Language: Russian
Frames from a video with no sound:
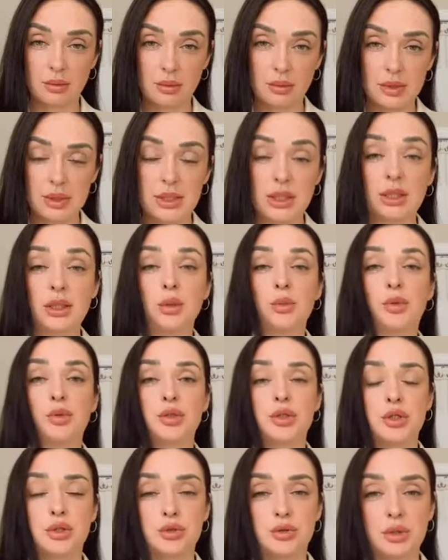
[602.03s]
Э, сила,
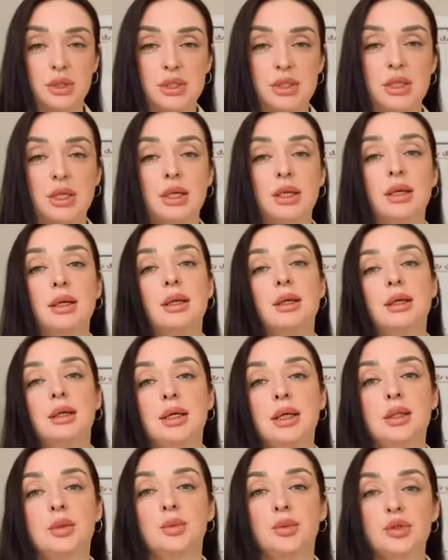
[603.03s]
Божьи чудеса,
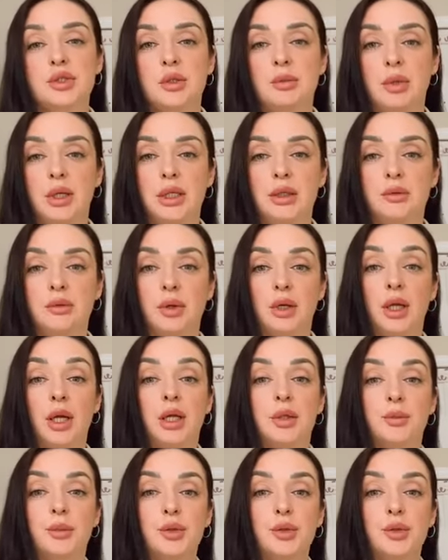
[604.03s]
и это просто молитва.